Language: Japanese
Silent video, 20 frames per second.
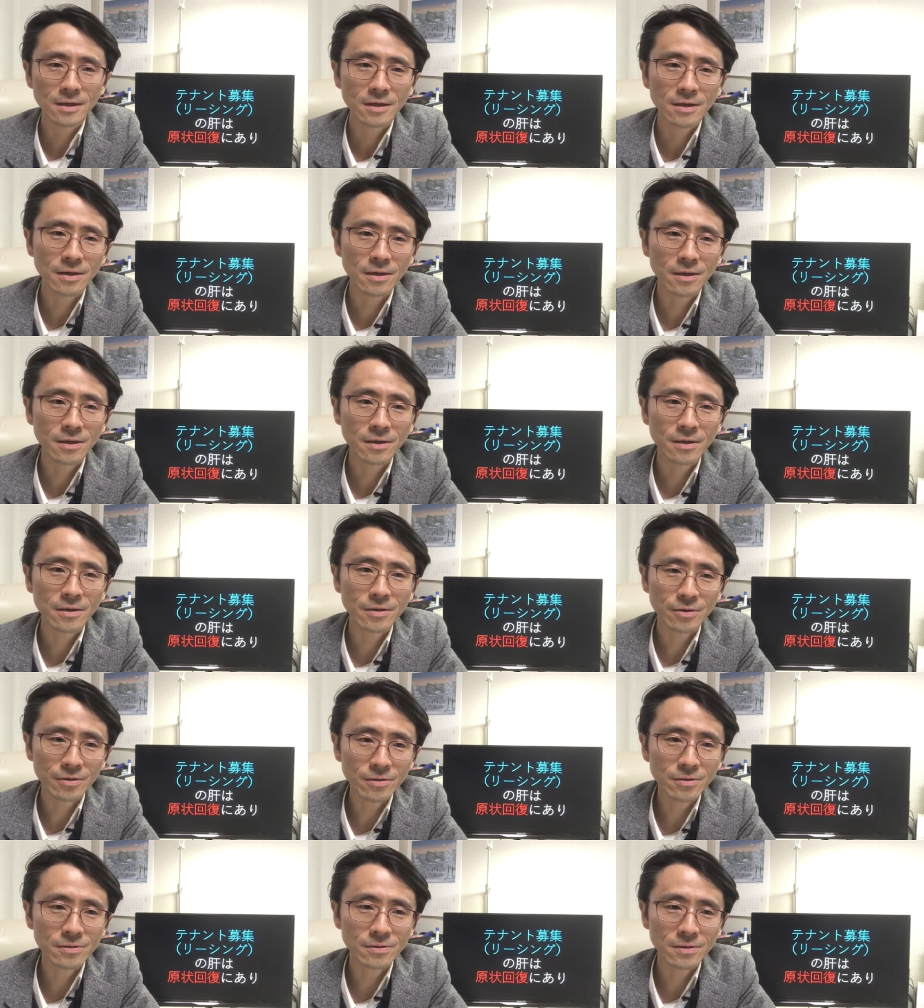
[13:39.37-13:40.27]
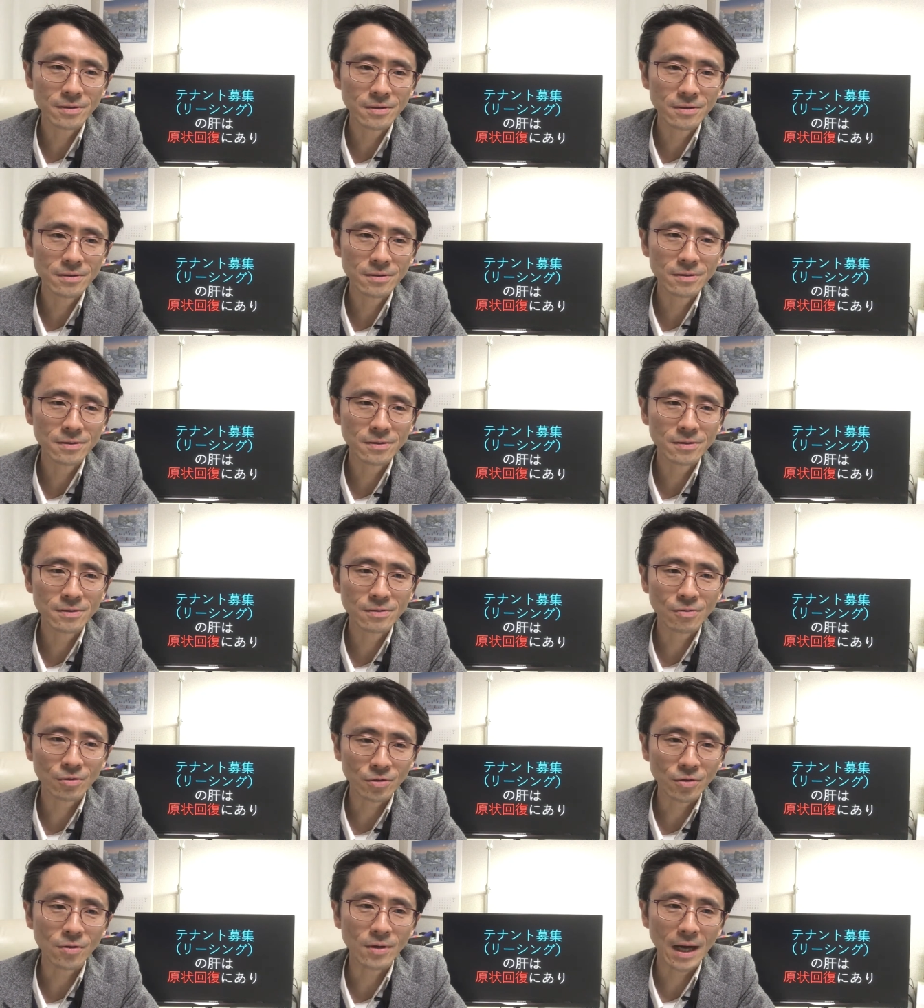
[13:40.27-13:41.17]
いう
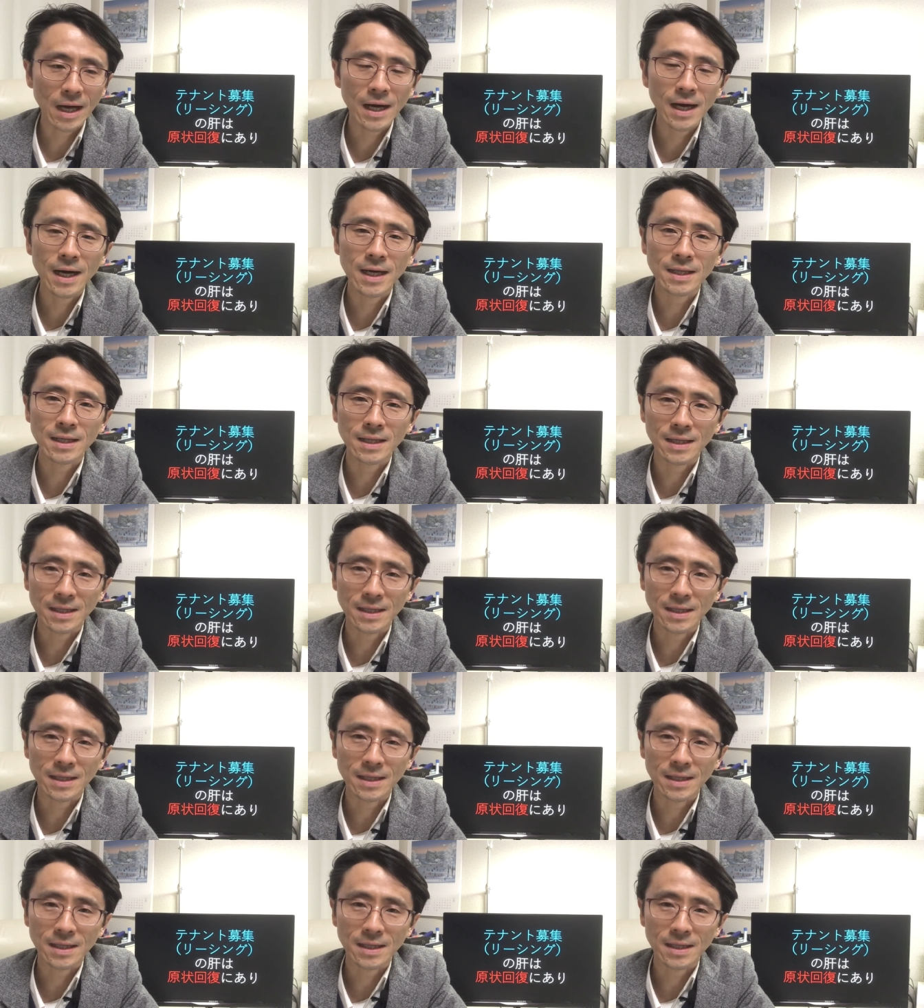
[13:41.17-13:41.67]
ことを考え